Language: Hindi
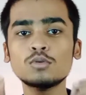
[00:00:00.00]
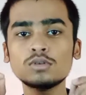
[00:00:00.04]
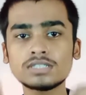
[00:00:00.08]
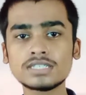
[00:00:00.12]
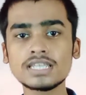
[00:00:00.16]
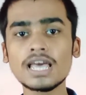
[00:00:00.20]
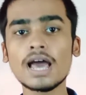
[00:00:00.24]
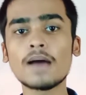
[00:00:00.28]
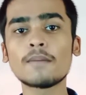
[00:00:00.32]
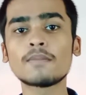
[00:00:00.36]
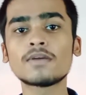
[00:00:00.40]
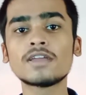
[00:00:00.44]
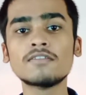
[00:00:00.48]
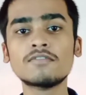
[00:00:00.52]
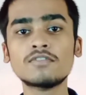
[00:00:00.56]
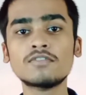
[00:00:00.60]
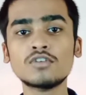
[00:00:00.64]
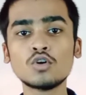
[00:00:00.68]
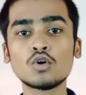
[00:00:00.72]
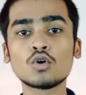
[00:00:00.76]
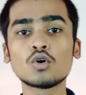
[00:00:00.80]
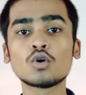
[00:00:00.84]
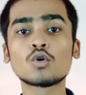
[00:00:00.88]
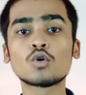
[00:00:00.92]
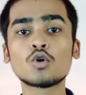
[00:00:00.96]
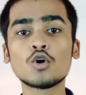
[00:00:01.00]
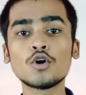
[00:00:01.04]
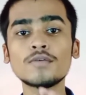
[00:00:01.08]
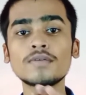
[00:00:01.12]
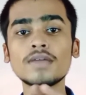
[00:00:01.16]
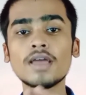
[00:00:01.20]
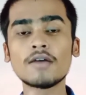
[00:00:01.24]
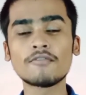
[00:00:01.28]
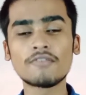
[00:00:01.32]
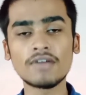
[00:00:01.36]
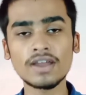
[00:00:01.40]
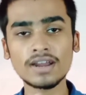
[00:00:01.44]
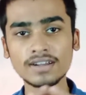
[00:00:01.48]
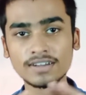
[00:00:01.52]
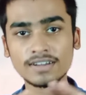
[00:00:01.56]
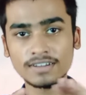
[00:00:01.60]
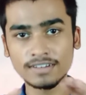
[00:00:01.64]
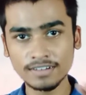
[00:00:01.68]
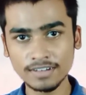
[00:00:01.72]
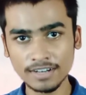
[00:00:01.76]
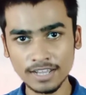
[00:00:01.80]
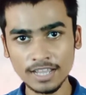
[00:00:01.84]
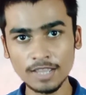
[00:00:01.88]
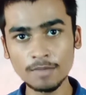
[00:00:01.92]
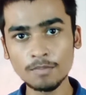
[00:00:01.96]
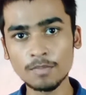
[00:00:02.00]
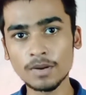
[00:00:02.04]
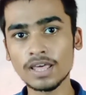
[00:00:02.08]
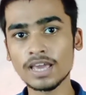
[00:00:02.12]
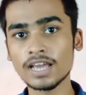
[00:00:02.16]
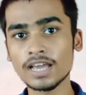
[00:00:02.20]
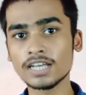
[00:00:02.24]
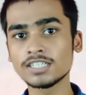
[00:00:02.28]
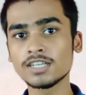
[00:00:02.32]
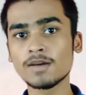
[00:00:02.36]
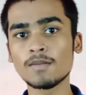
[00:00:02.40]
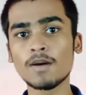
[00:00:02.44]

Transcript: उससे आपकी वीडियो को कोई भी इफेक्ट नहीं पड़ेगा